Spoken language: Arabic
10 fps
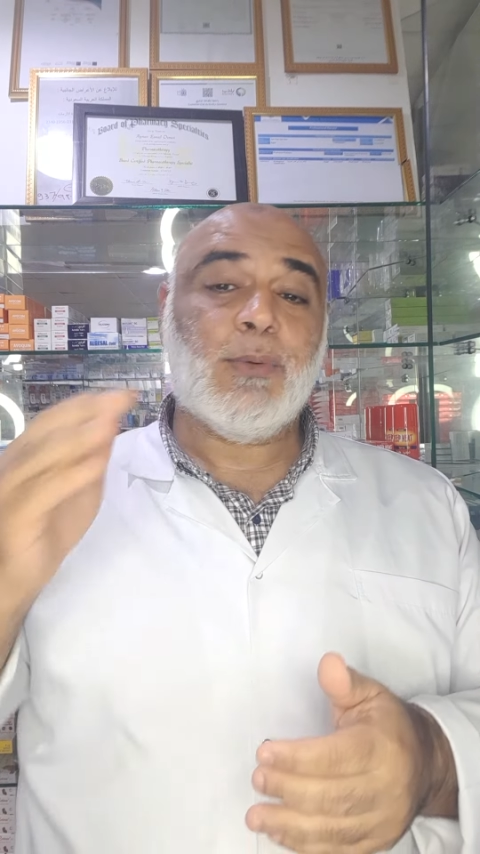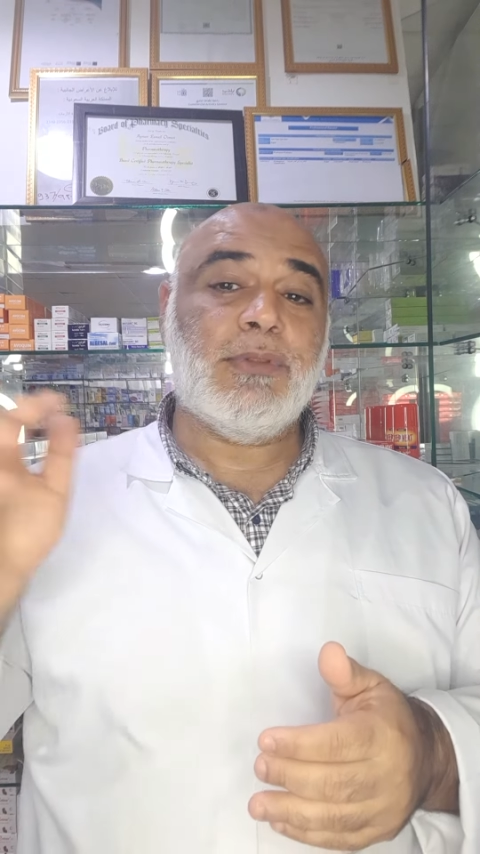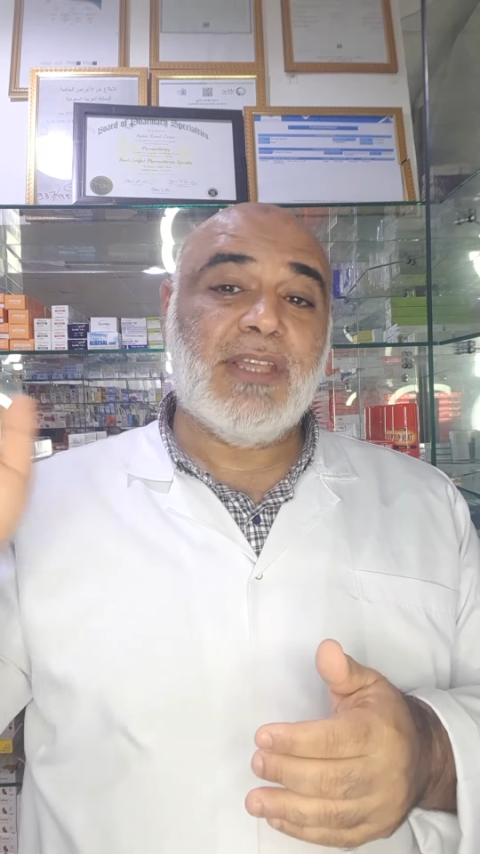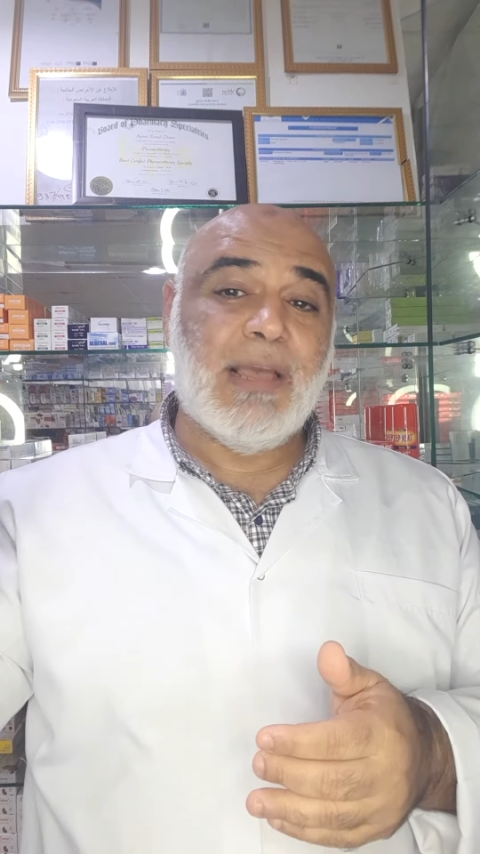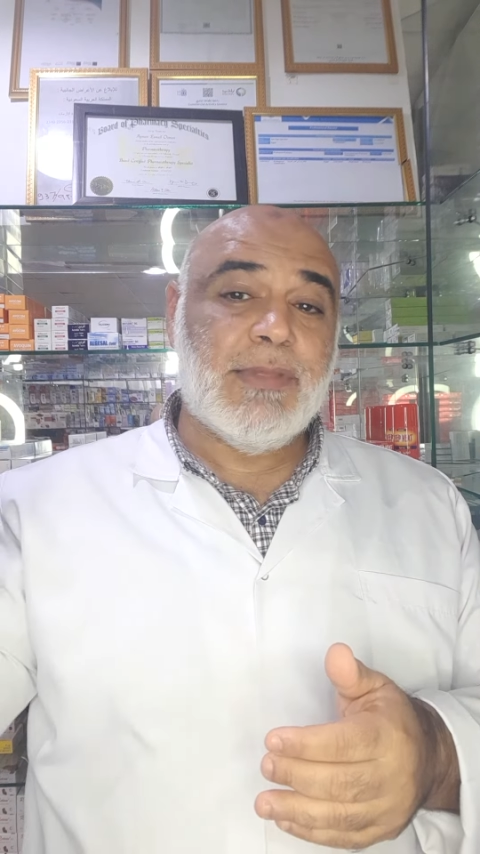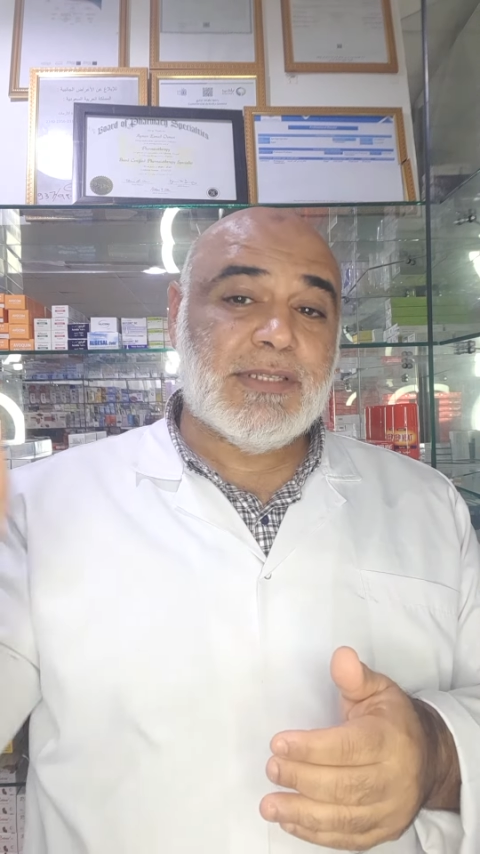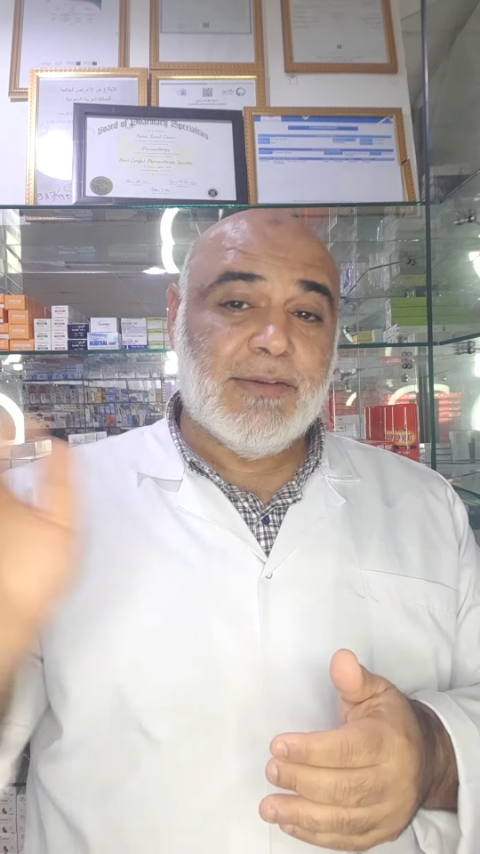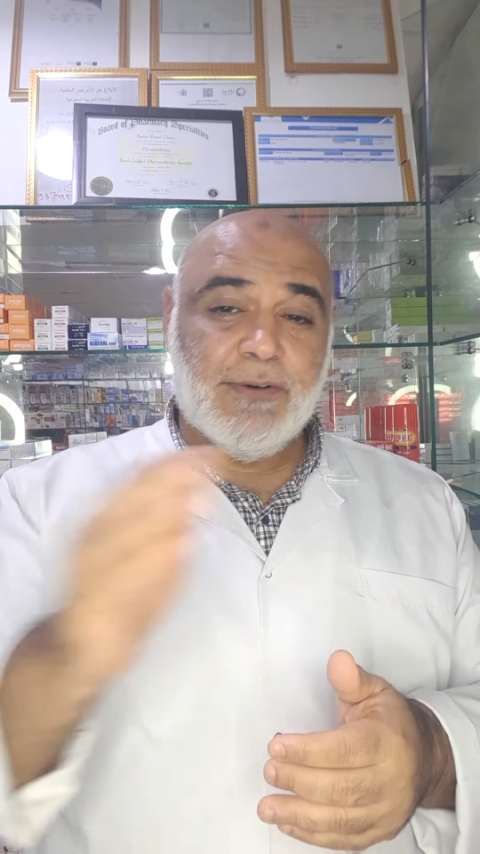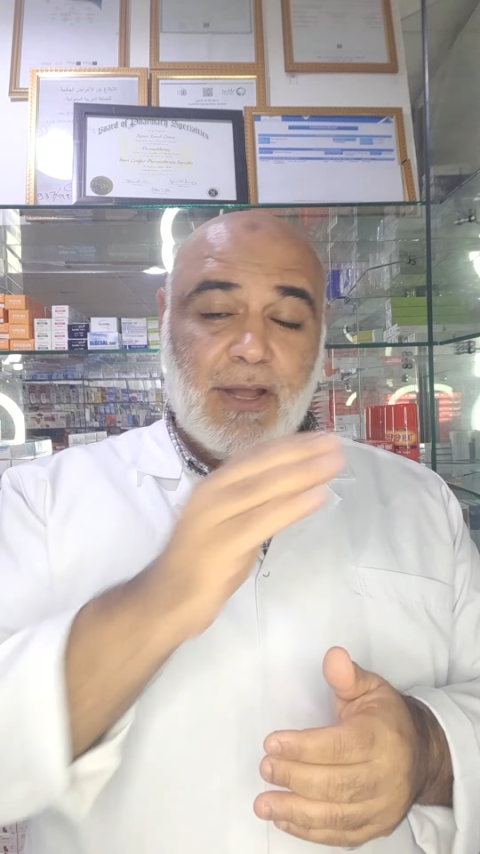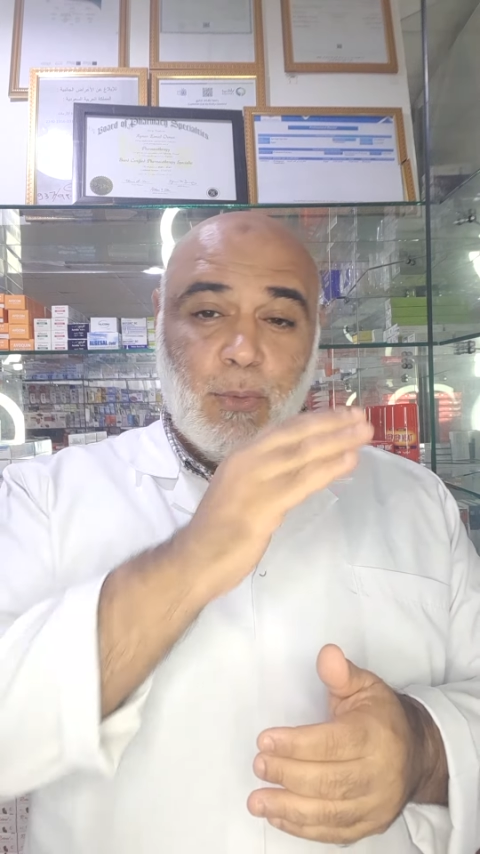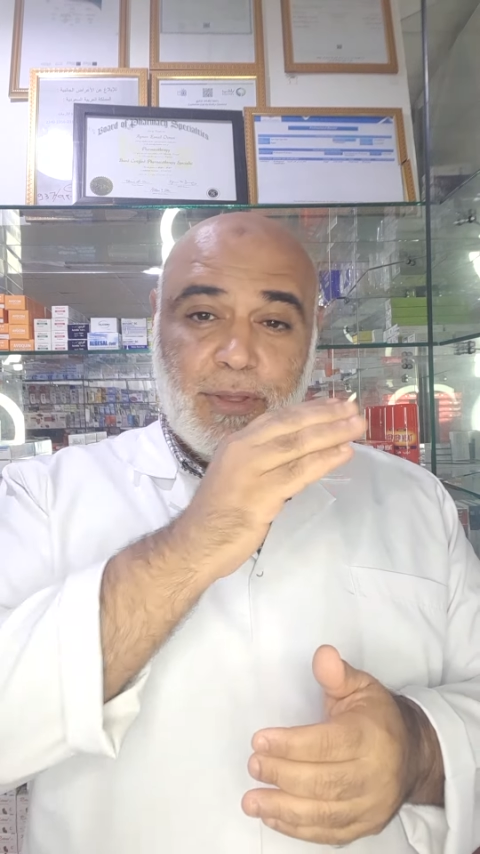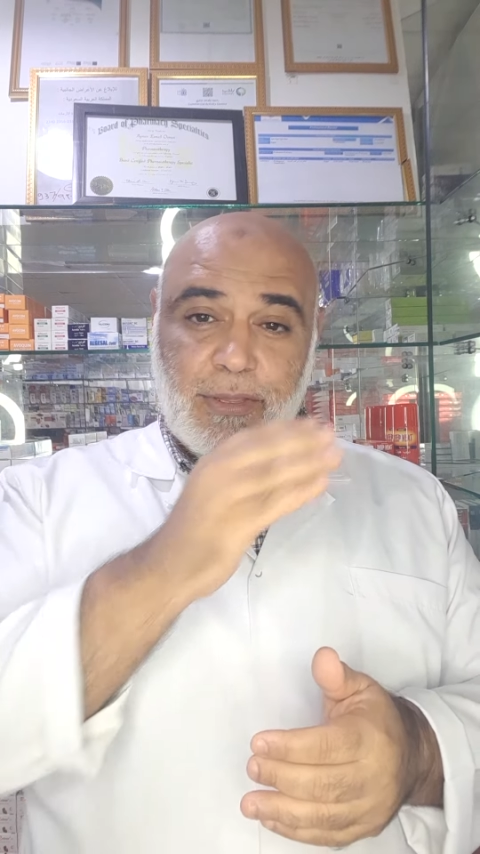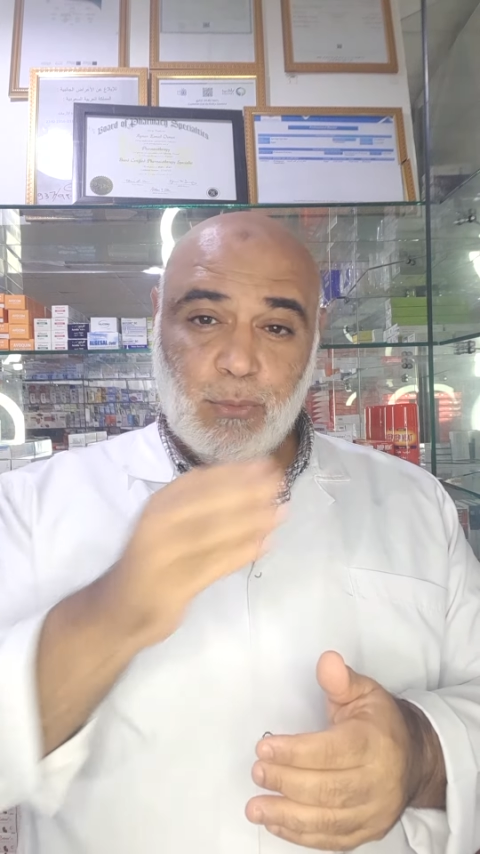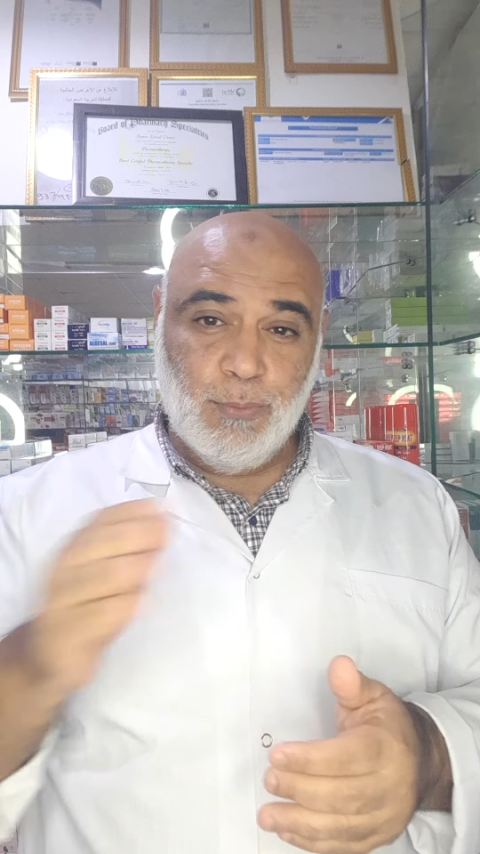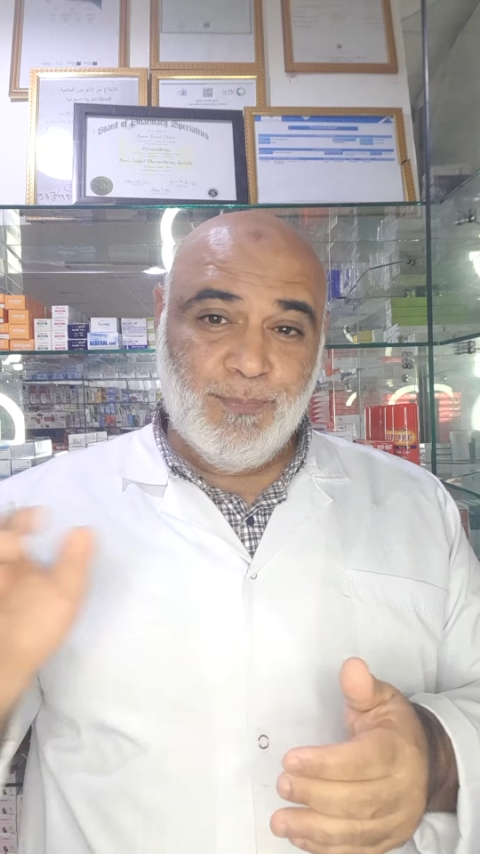كنت جاي من سفر او
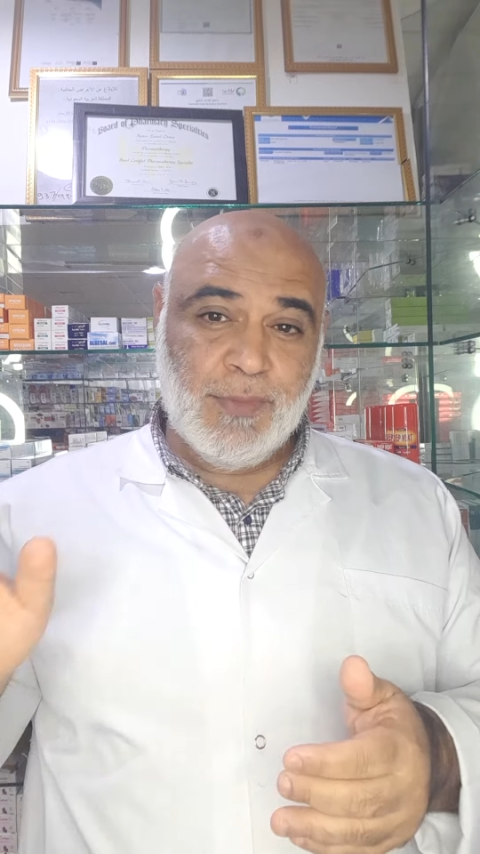غيره